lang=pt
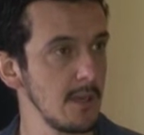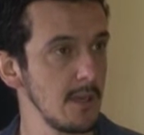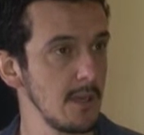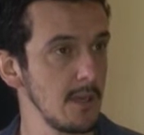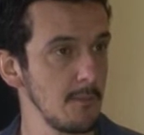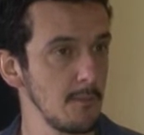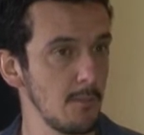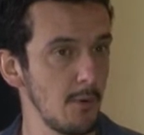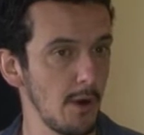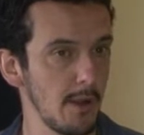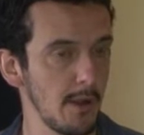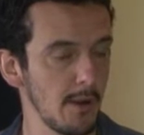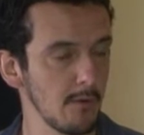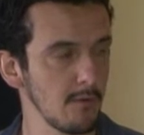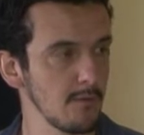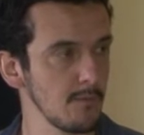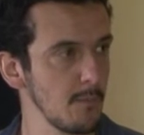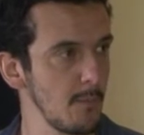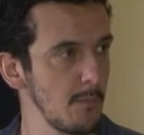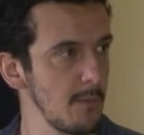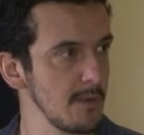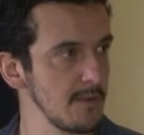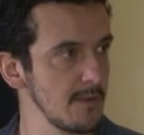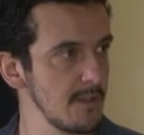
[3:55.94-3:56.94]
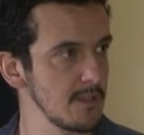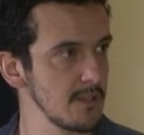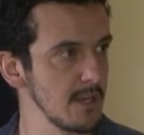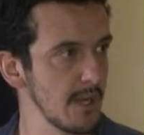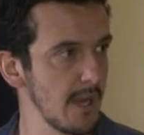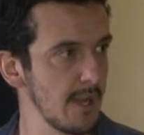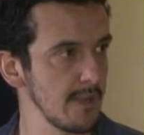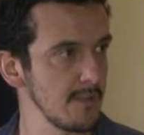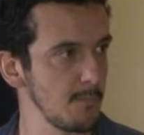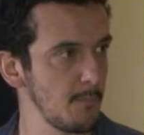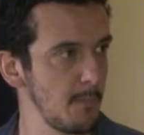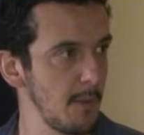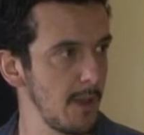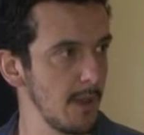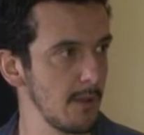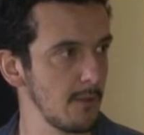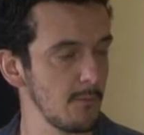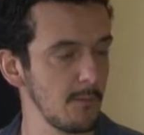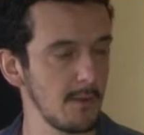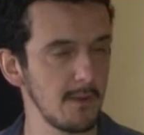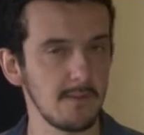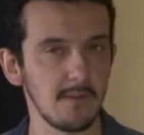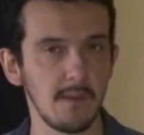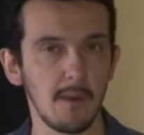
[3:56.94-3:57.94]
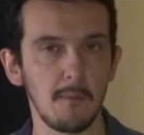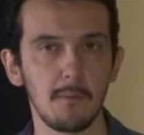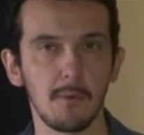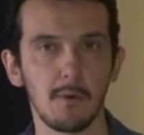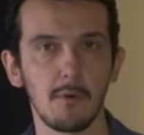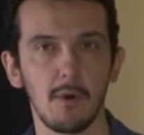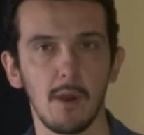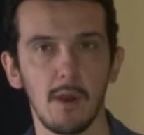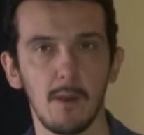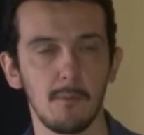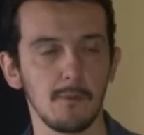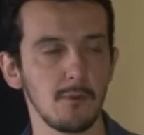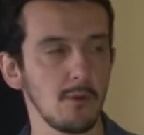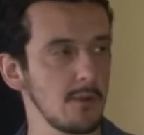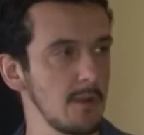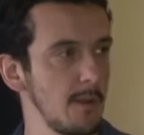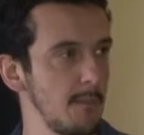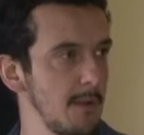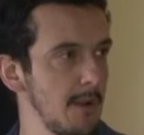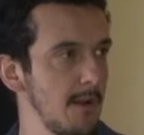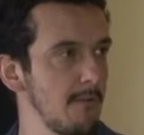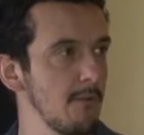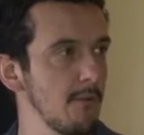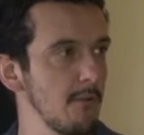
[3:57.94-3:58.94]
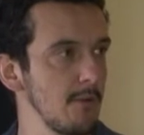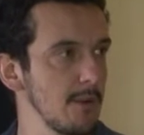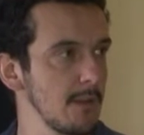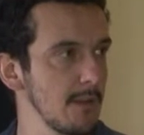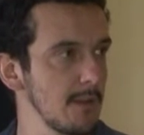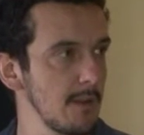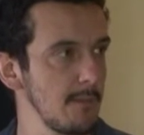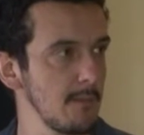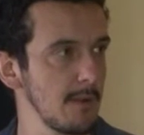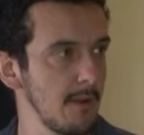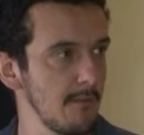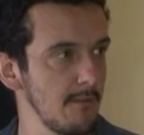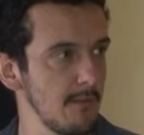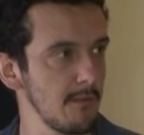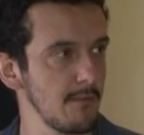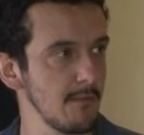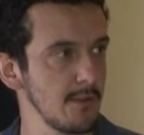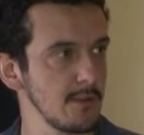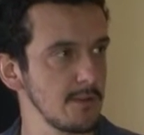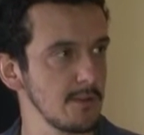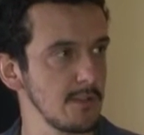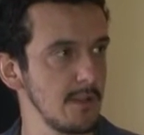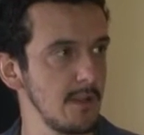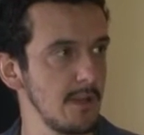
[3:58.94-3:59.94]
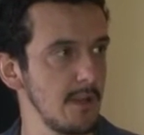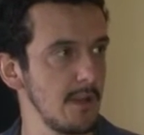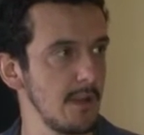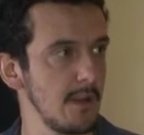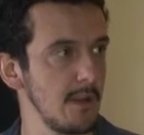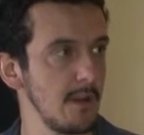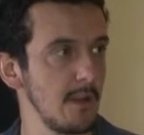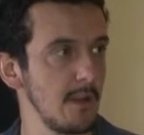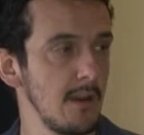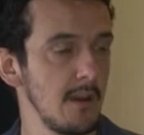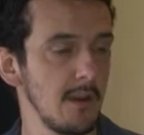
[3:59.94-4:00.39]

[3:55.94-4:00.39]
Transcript: embora em alguns momentos ele chegasse perto, mas sempre que o Hamilton terminava a corrida, terminava na frente dele,